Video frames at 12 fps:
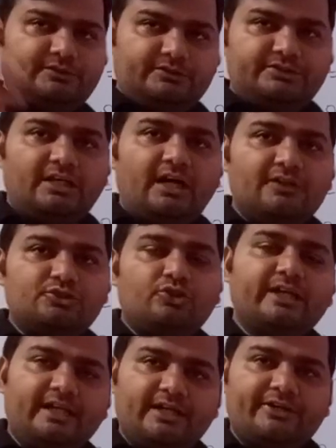चार्ज
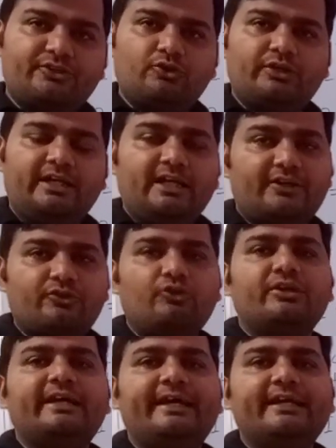ऑन इलेक्ट्रॉन
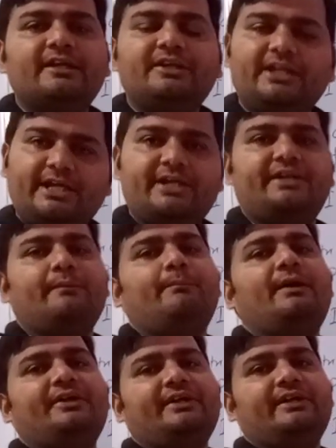इलेक्ट्रॉन क्या है एक नेगेटिव
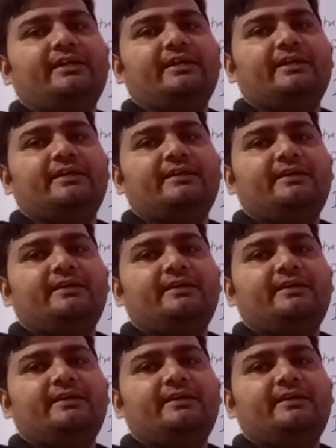पार्टिकल है